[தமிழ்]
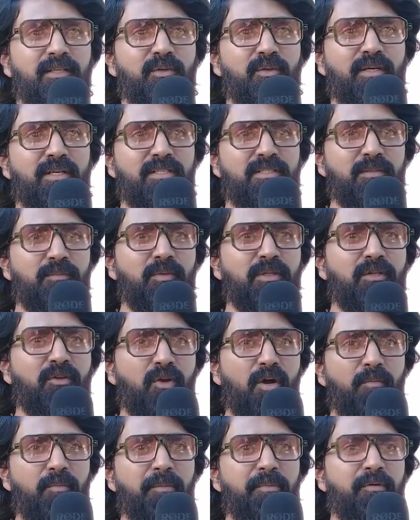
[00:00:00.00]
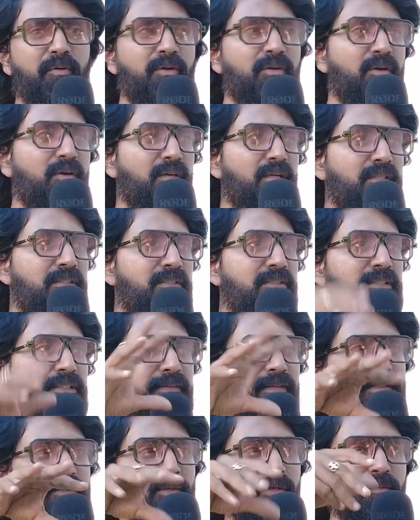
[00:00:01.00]
சாரும் நடிச்சுமோ அந்த காம்போ எப்படி ஒர்க் அவுட் ஆச்சு
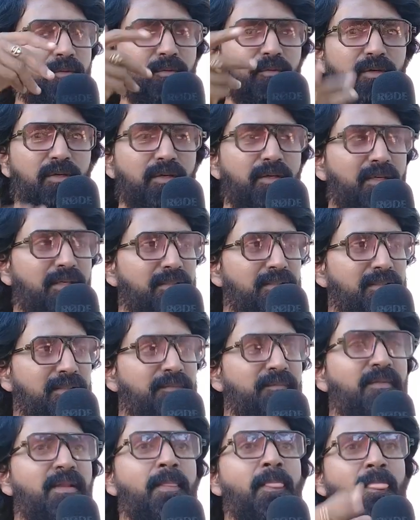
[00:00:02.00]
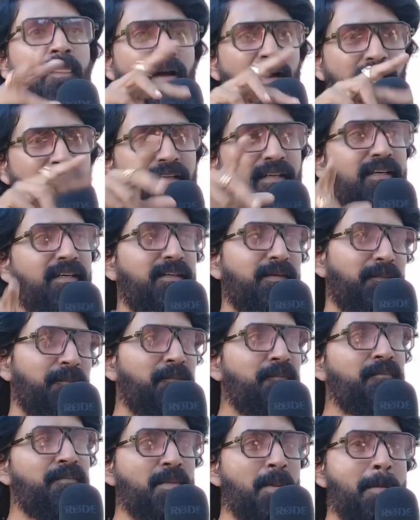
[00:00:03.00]
ஜீவாஸோட ஒர்க் அவுட் ஆச்சு ஆரியா
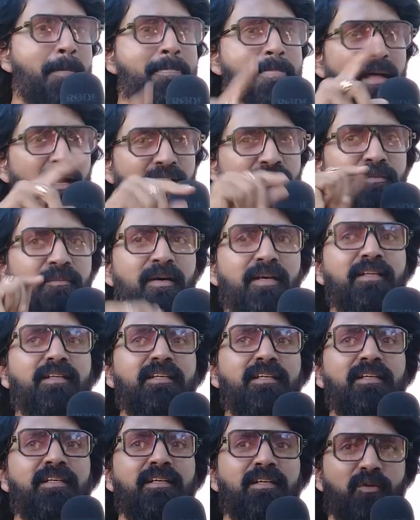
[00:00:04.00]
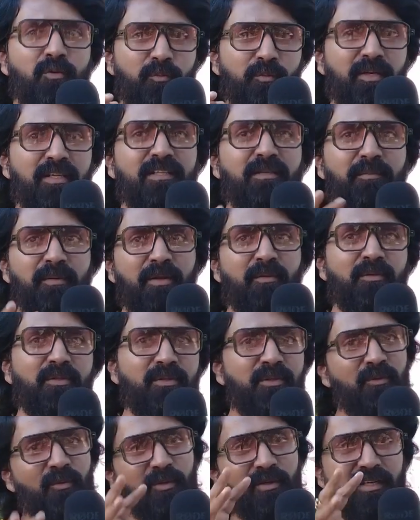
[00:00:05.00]
அது மாதிரி உண்மையில் இந்த படம்
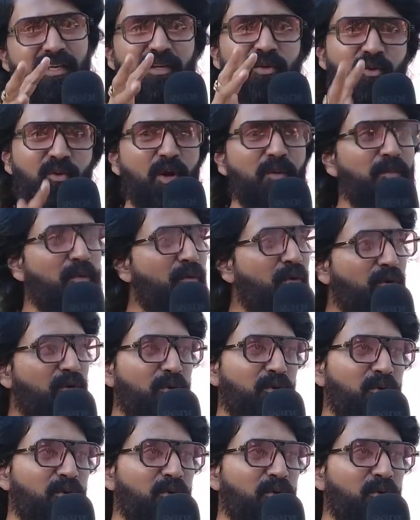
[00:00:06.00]
வந்து ஒரு நல்ல காம்போ ஒர்க்